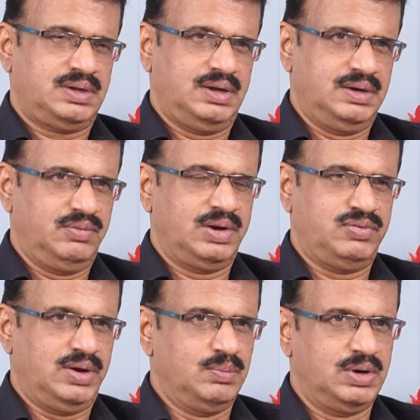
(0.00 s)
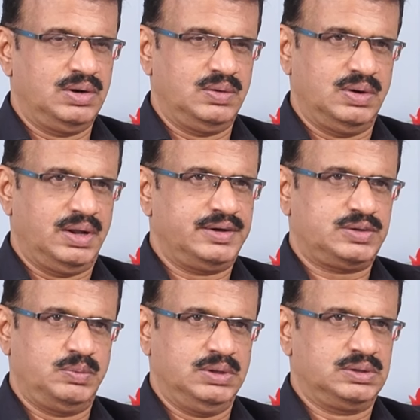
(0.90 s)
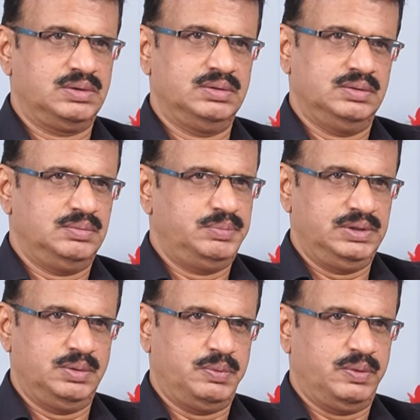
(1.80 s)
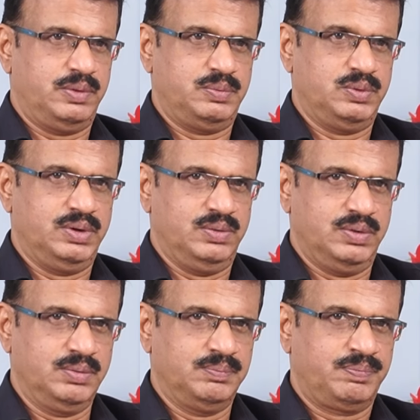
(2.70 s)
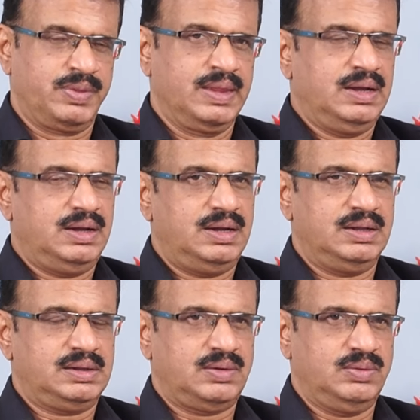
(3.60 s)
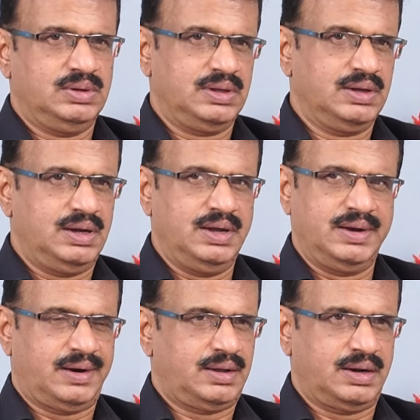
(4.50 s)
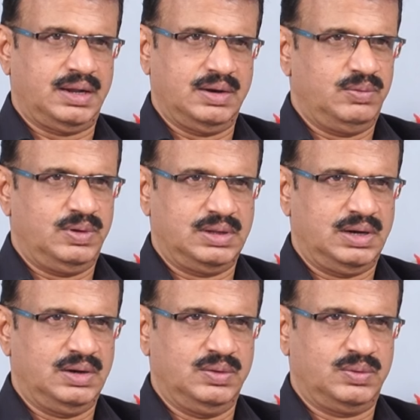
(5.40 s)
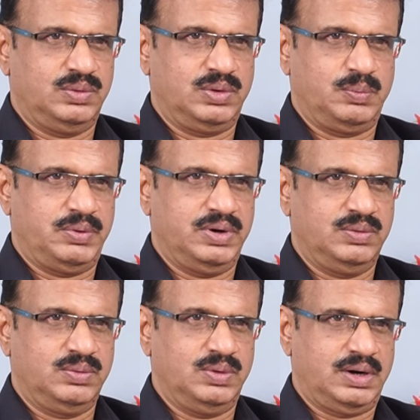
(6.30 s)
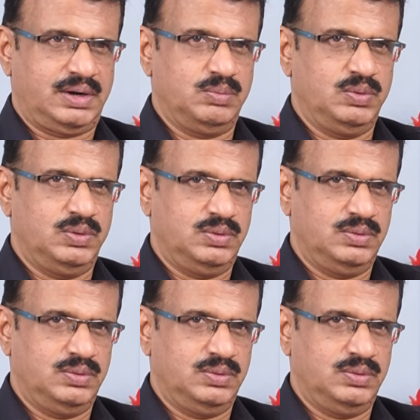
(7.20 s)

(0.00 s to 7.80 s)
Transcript: కానీ వీళ్ళ ఫ్యామిలీలో నరేష్ మాత్రం బీజేపీ వైపు ఉండేవాడు ఆ తర్వాత ఇంకా ఆయన రకరకాల వివాదాల్లో కూరుకుపోయాడు ఒకటేమో